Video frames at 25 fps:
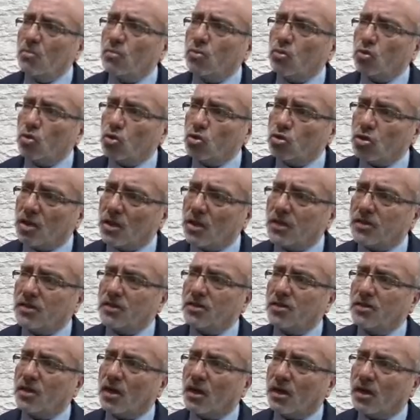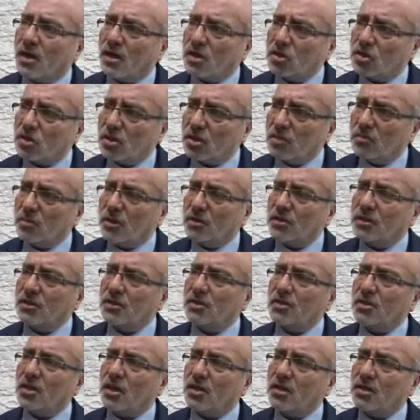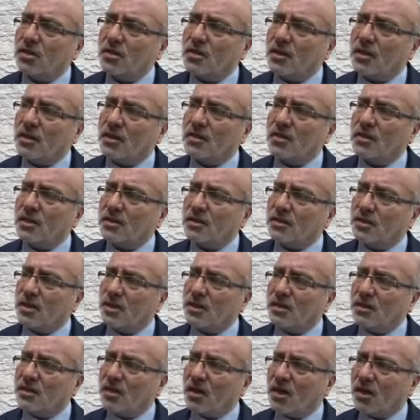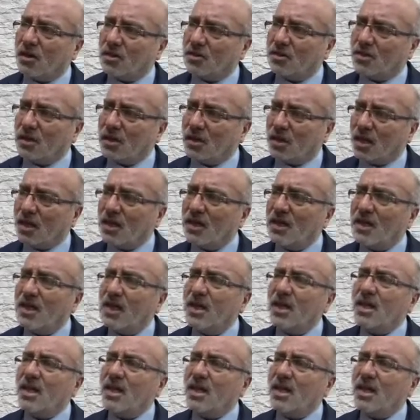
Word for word: projelerin, araştırmanın, yayınların da niteliğini artırarak